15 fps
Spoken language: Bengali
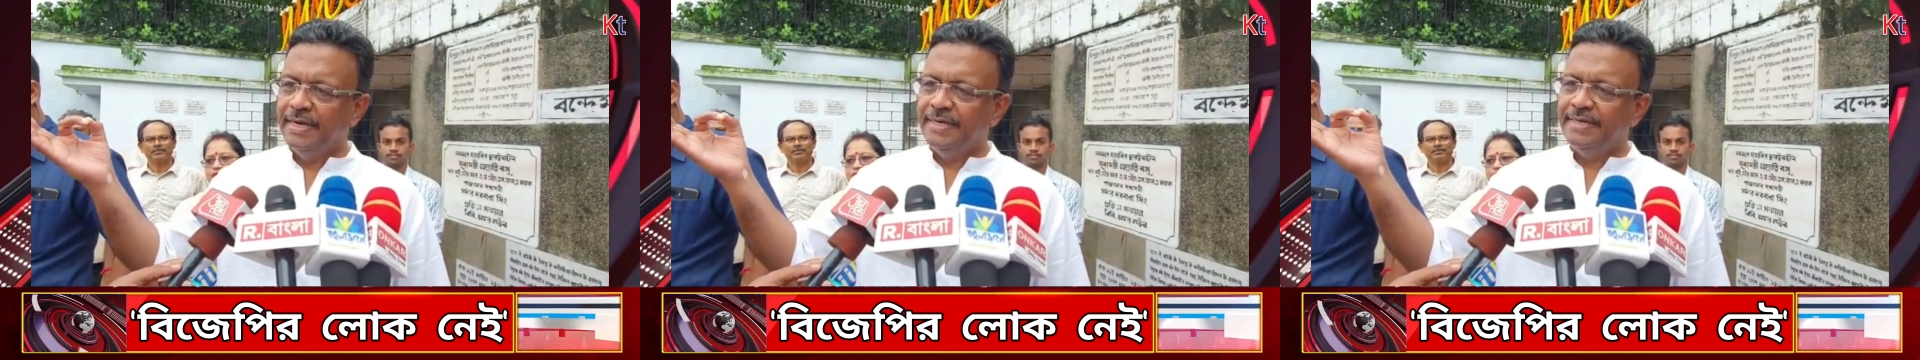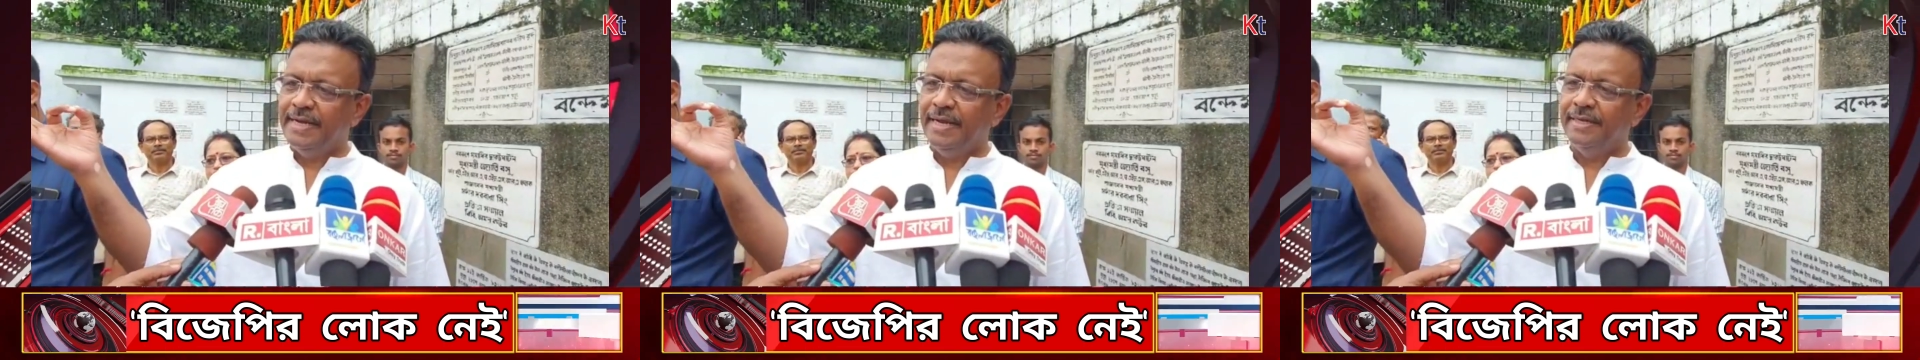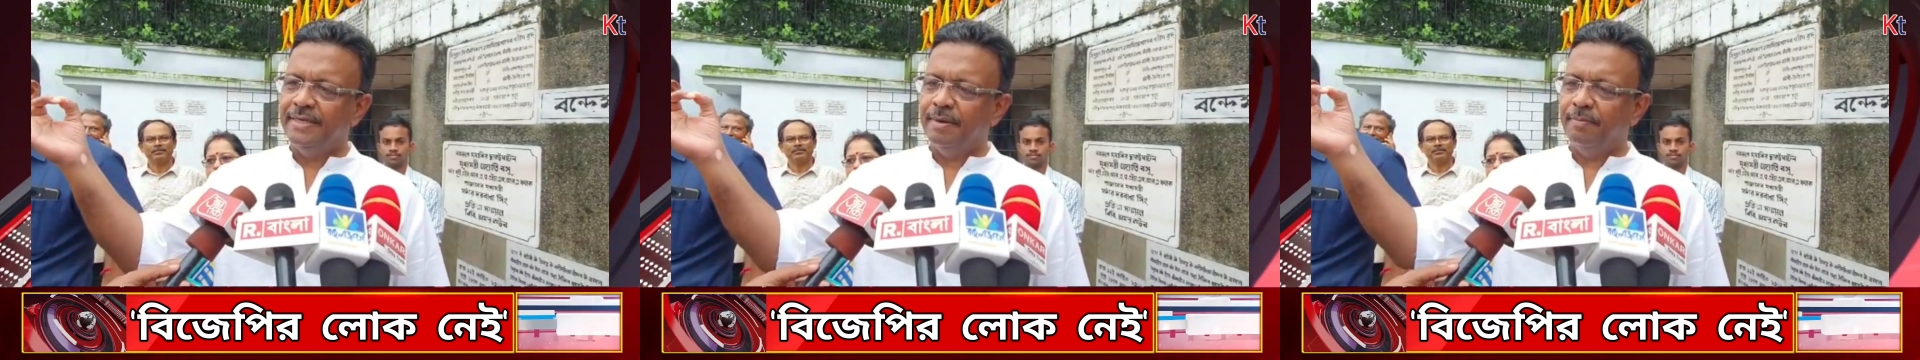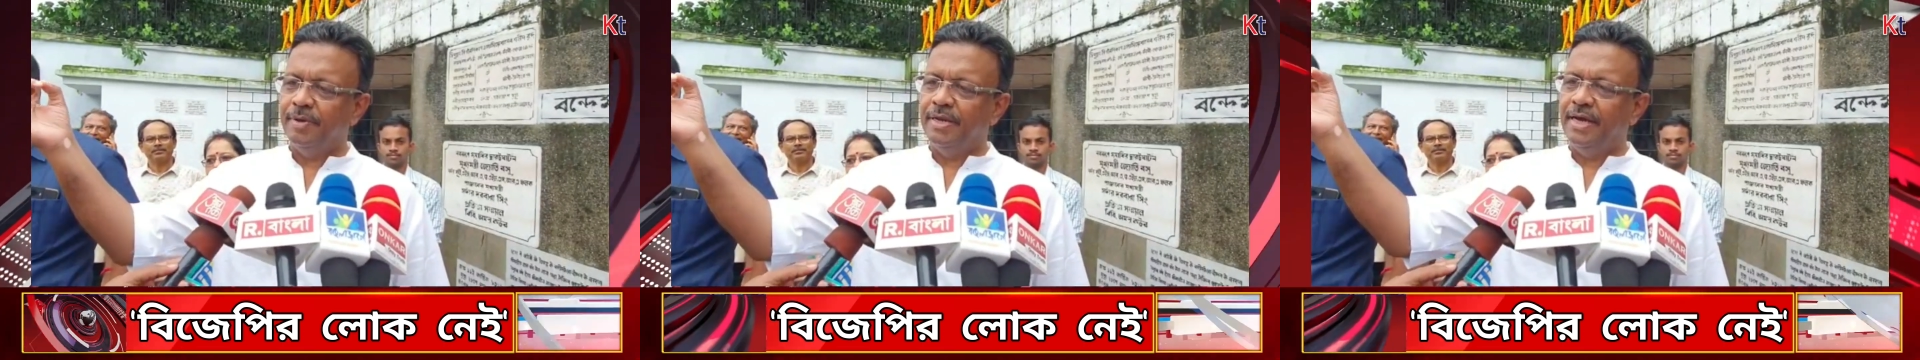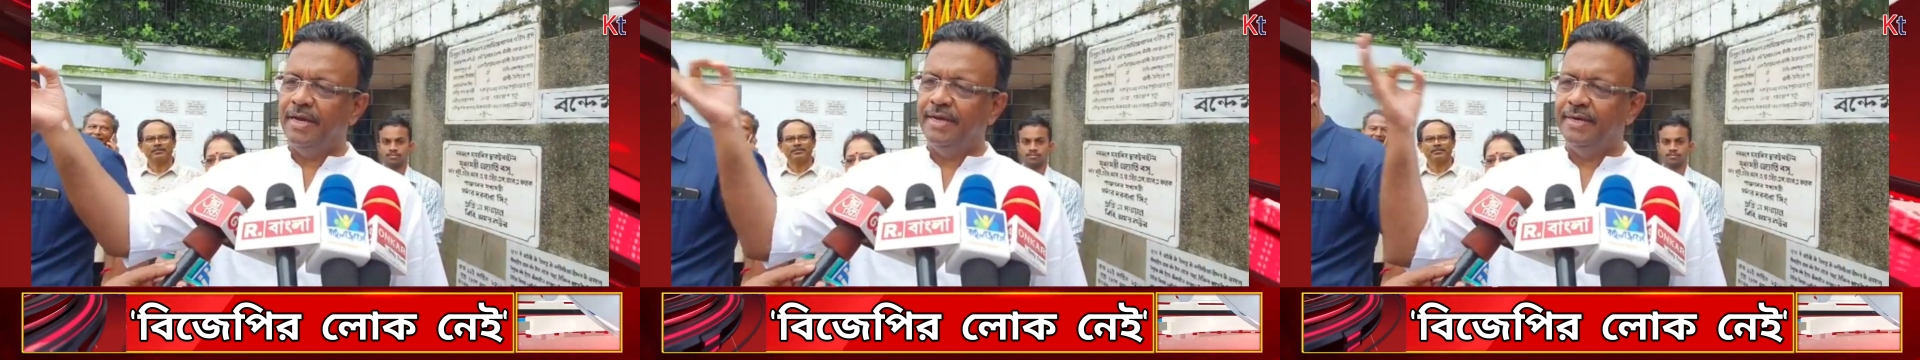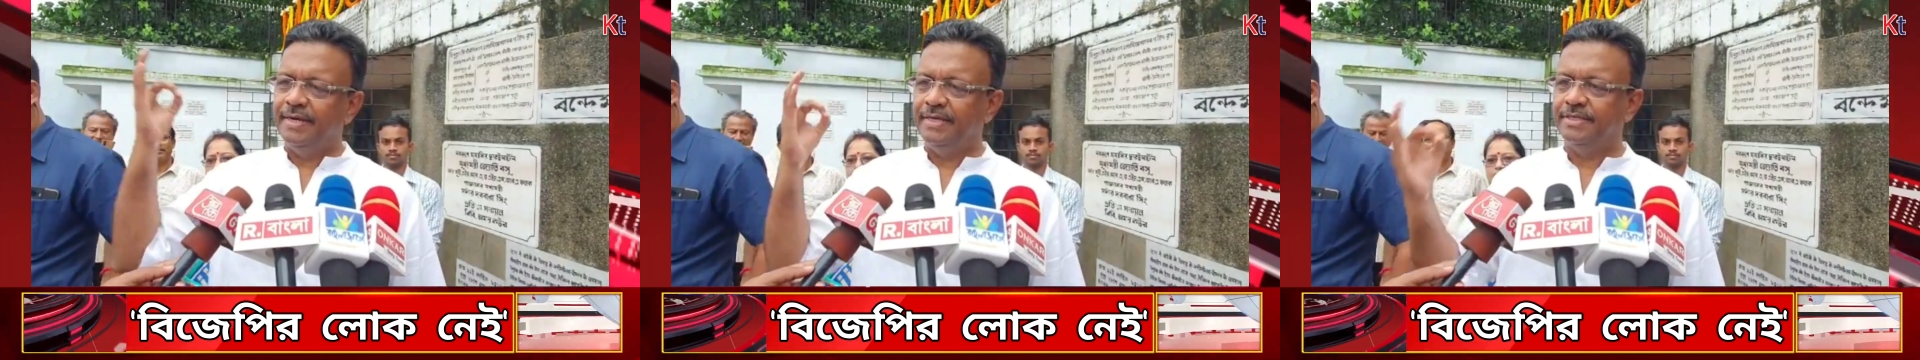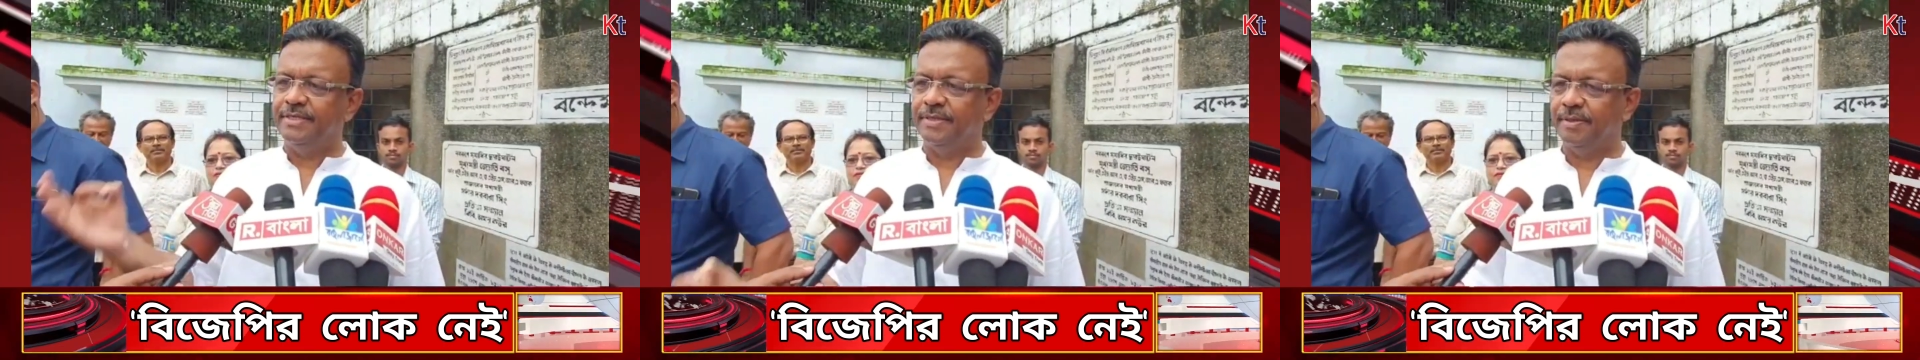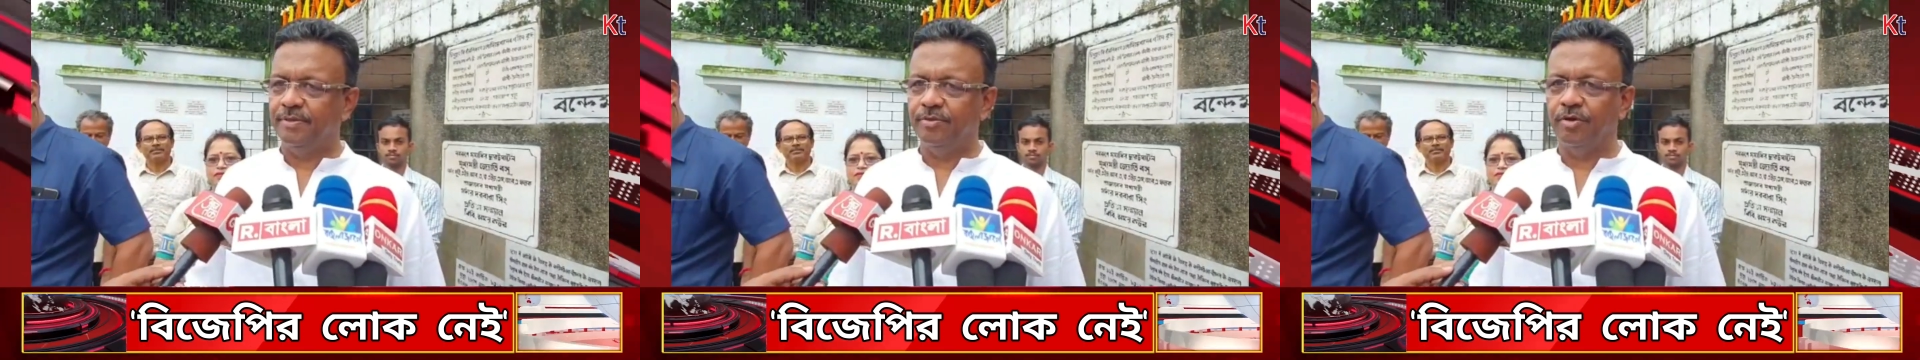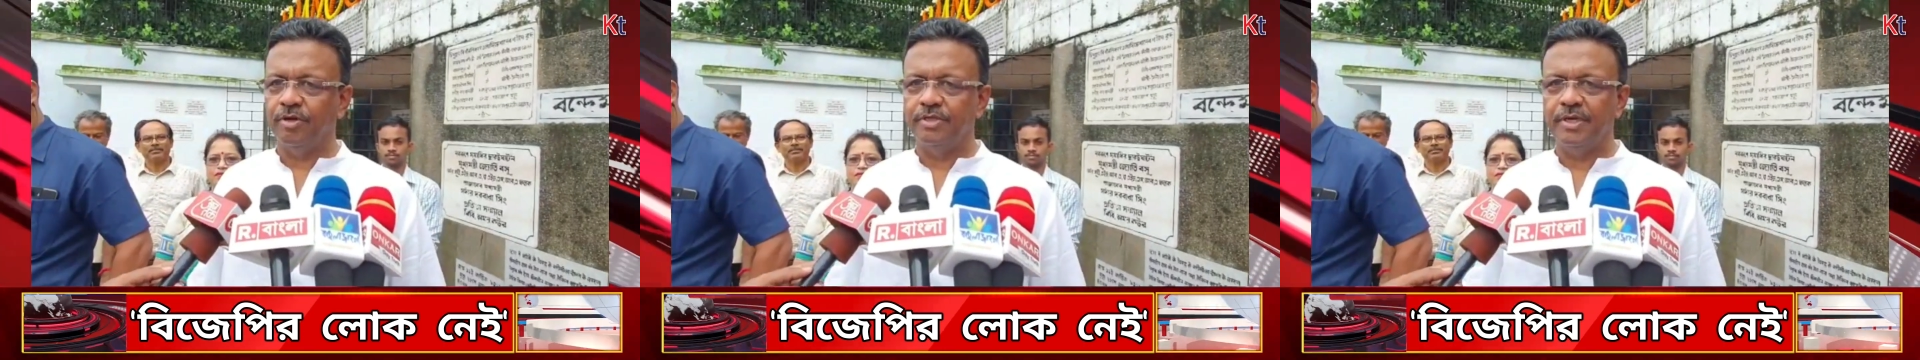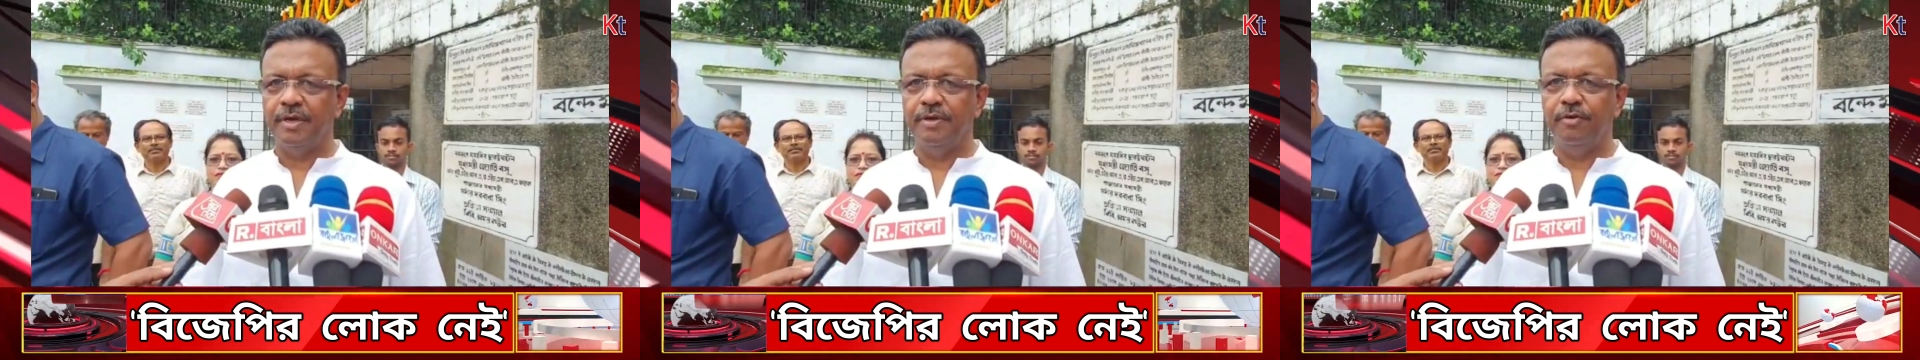ইনটেঞ্জেবল হেরিটেজ
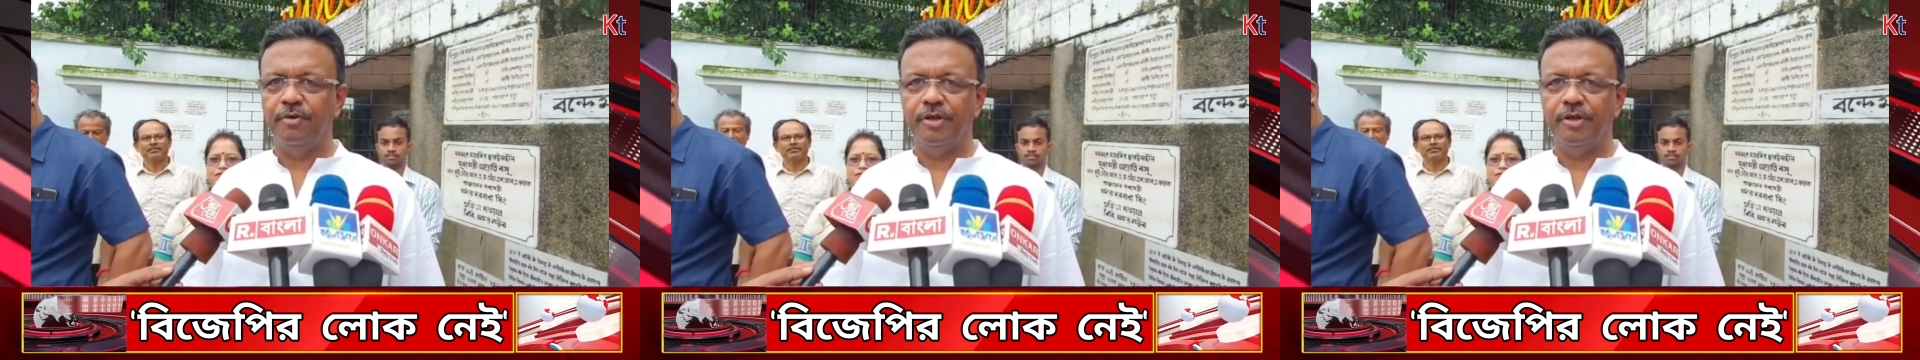দরজায়